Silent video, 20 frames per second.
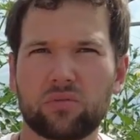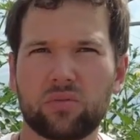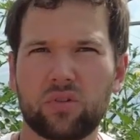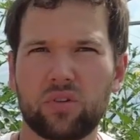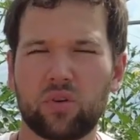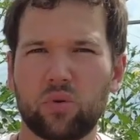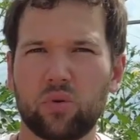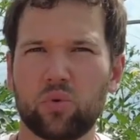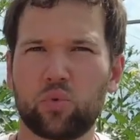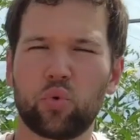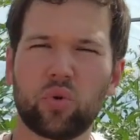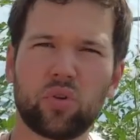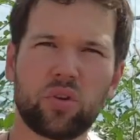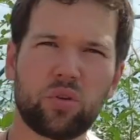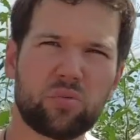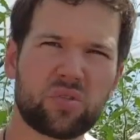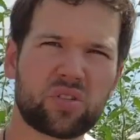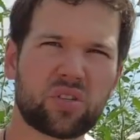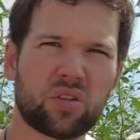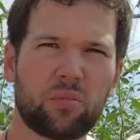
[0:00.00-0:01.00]
Die Kulturen,
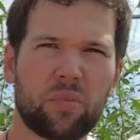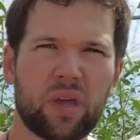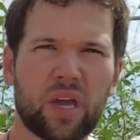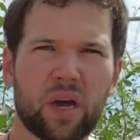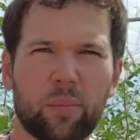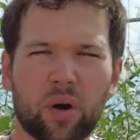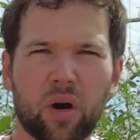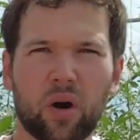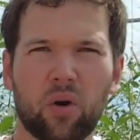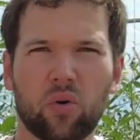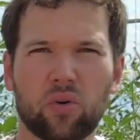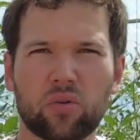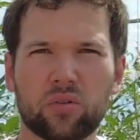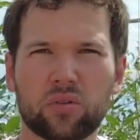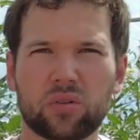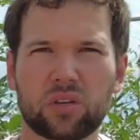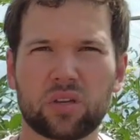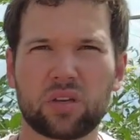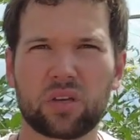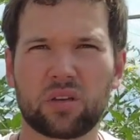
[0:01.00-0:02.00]
die ein bisschen mehr brauchen,
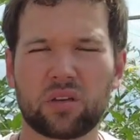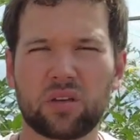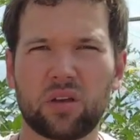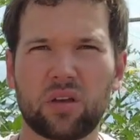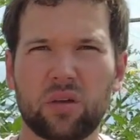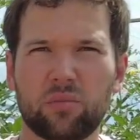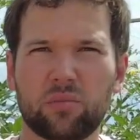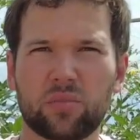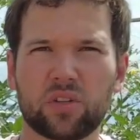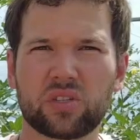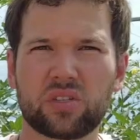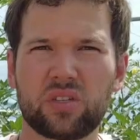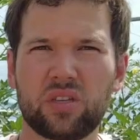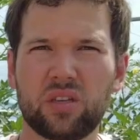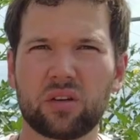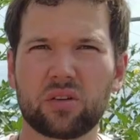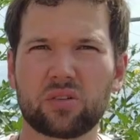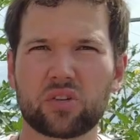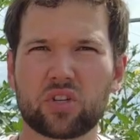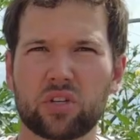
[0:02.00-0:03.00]
kriegen eben das
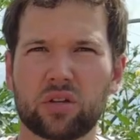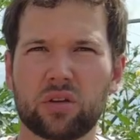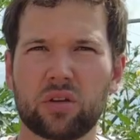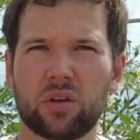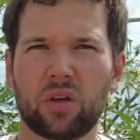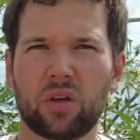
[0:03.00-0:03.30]
tierische.